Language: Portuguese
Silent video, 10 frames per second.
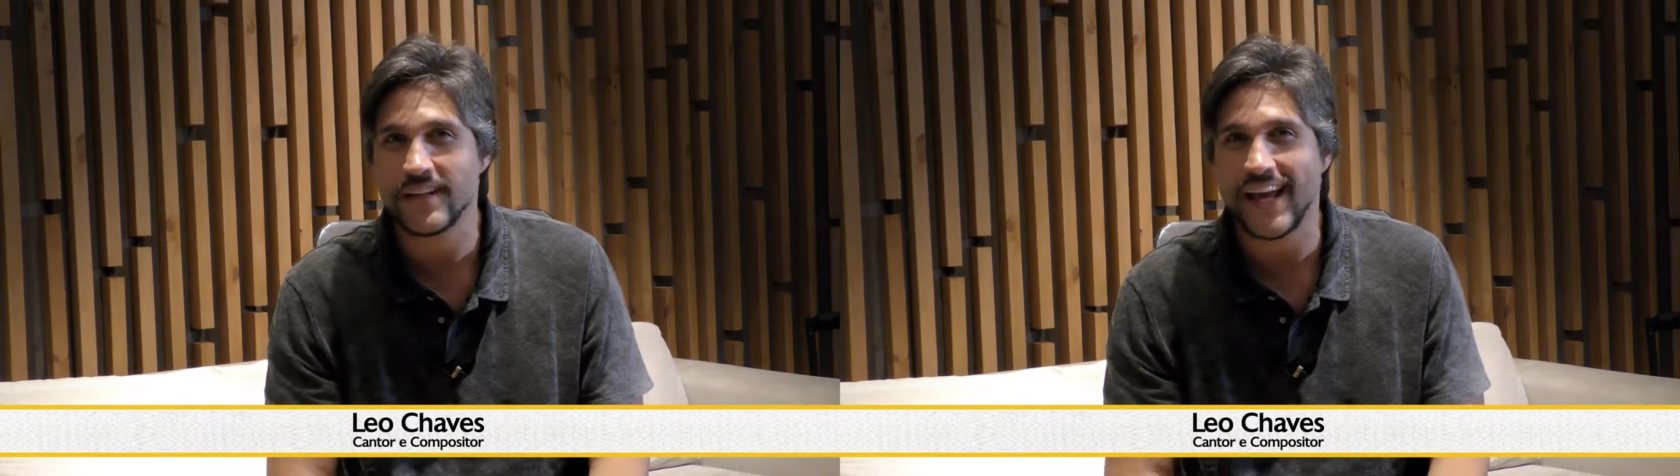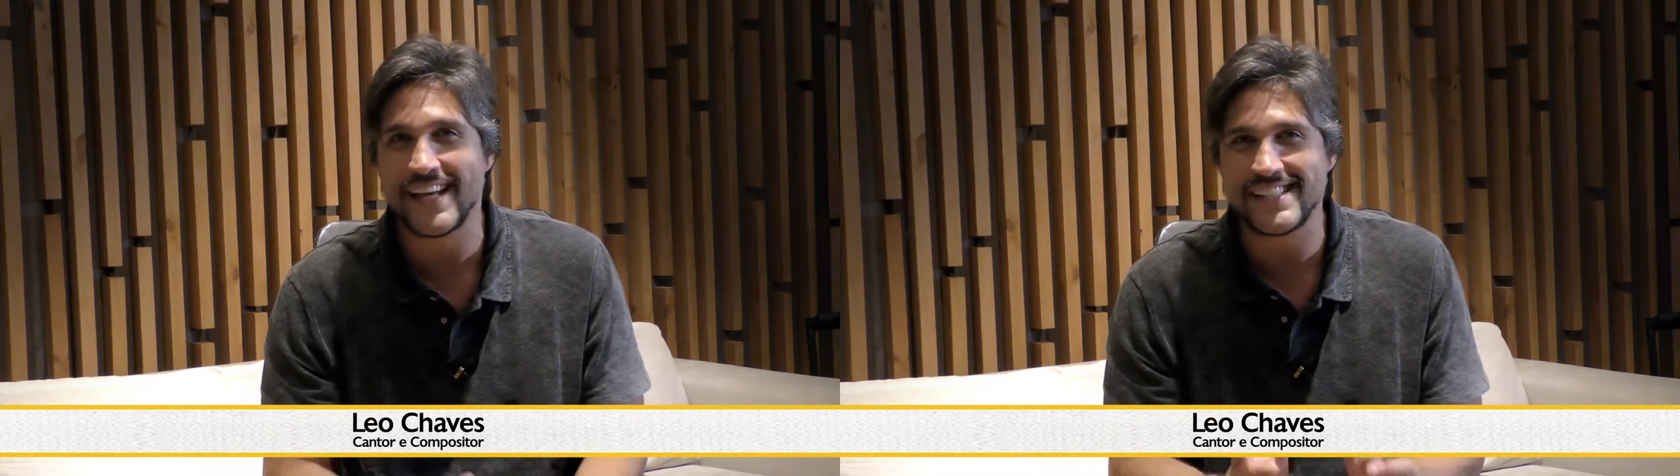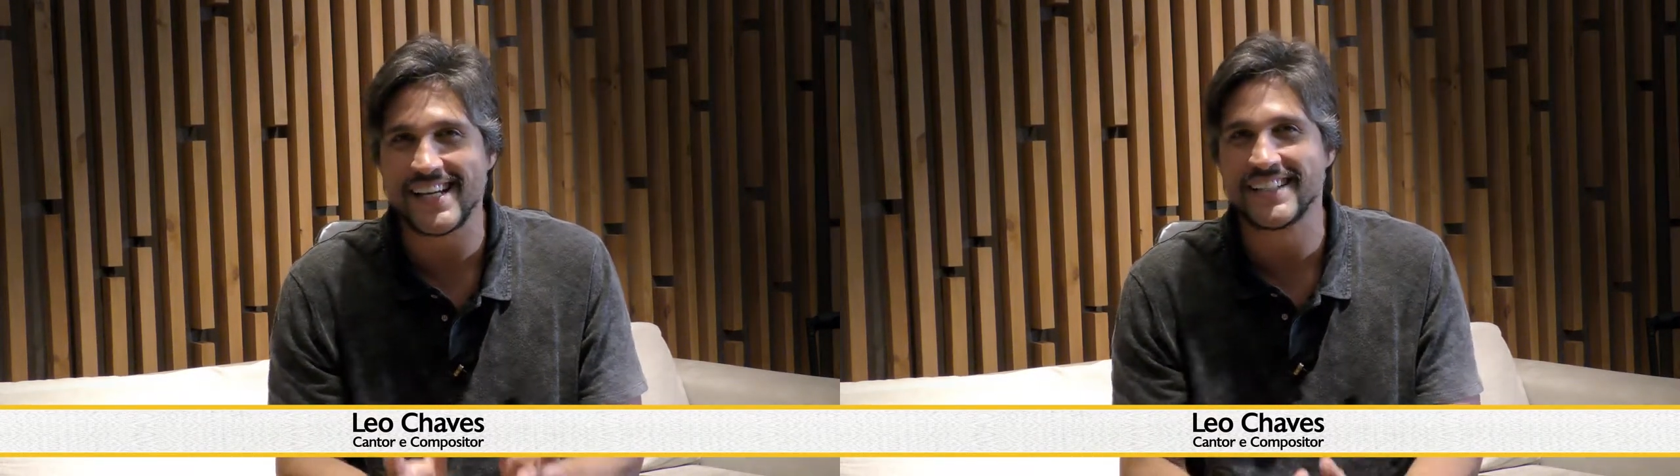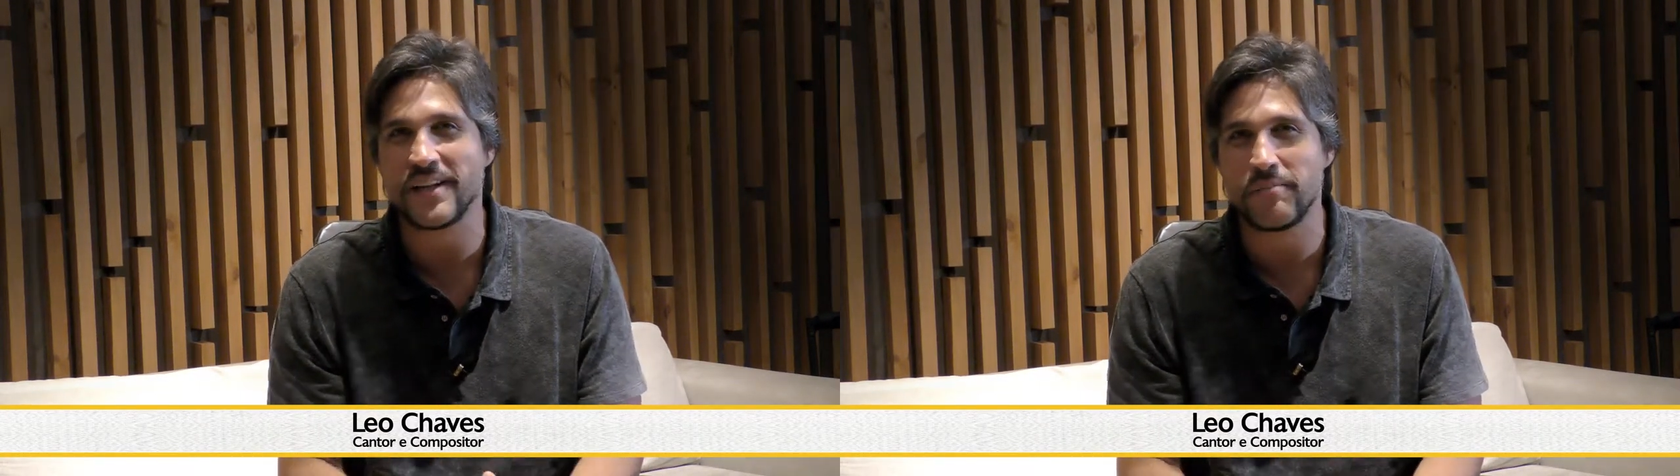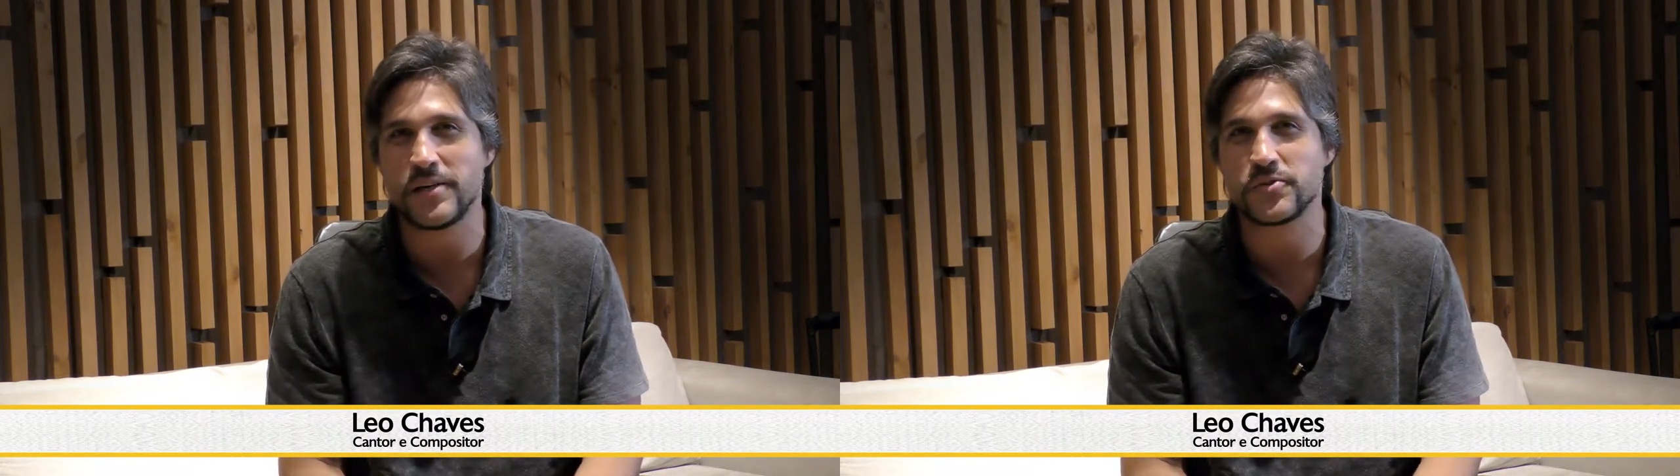é
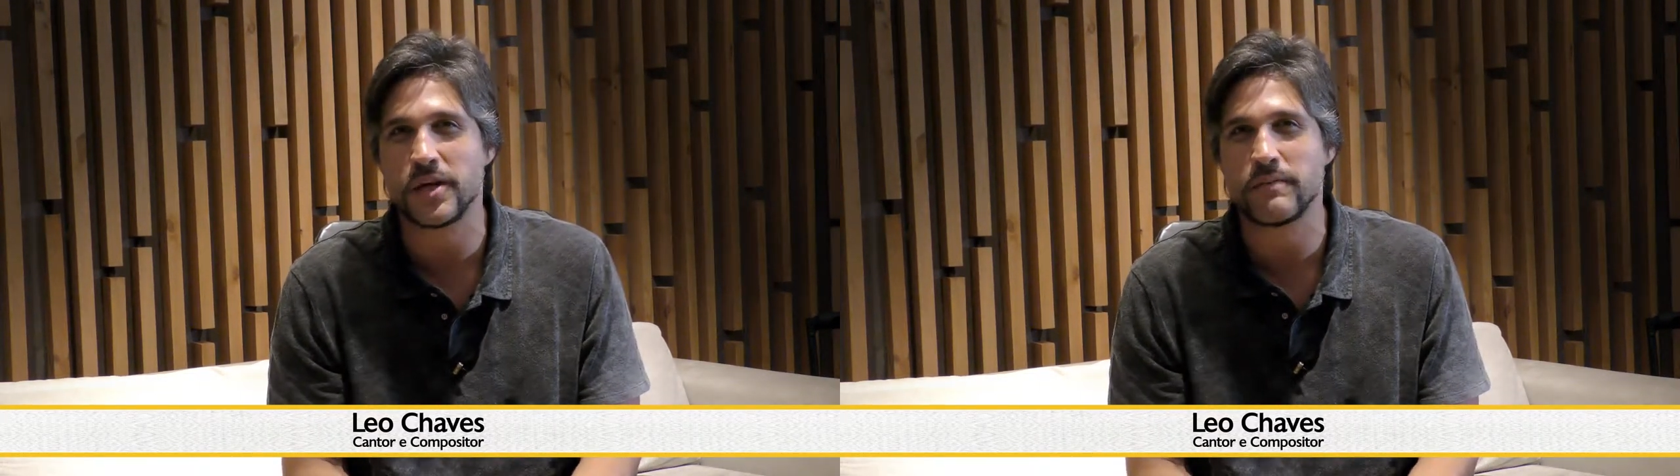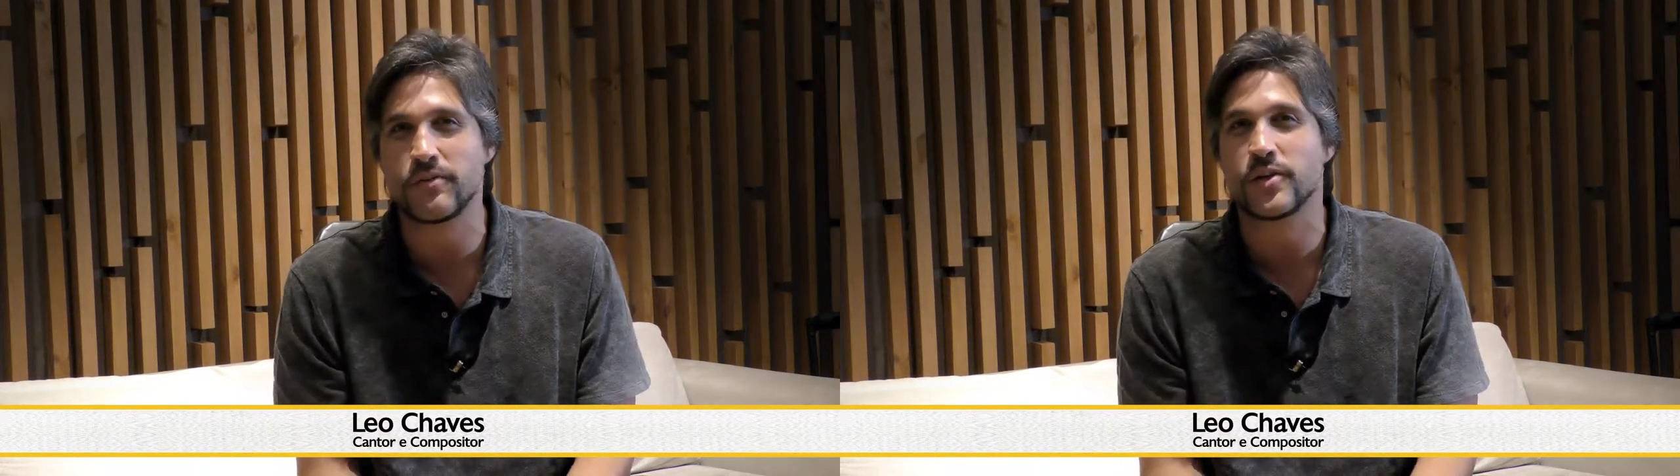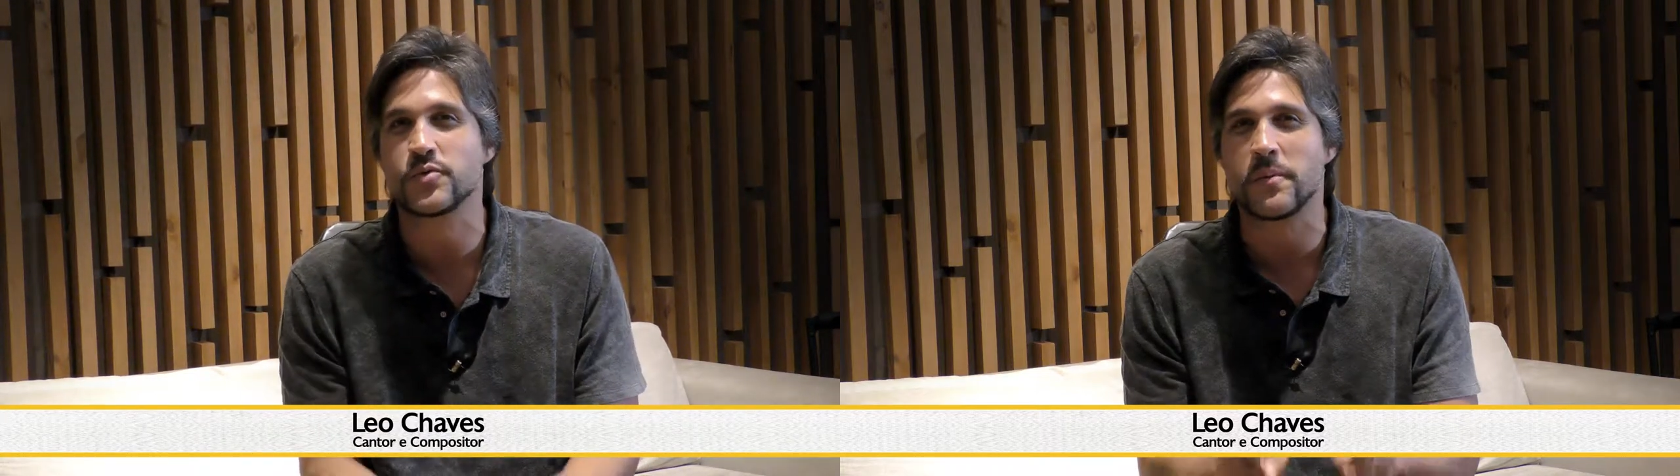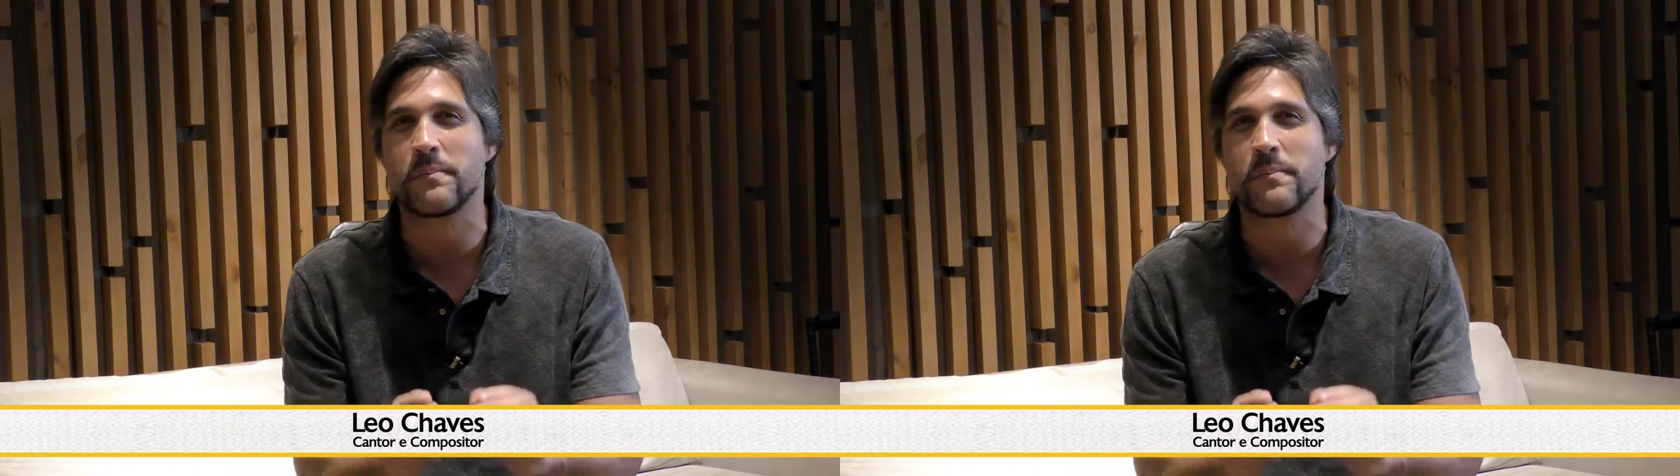exatamente o tamanho da sua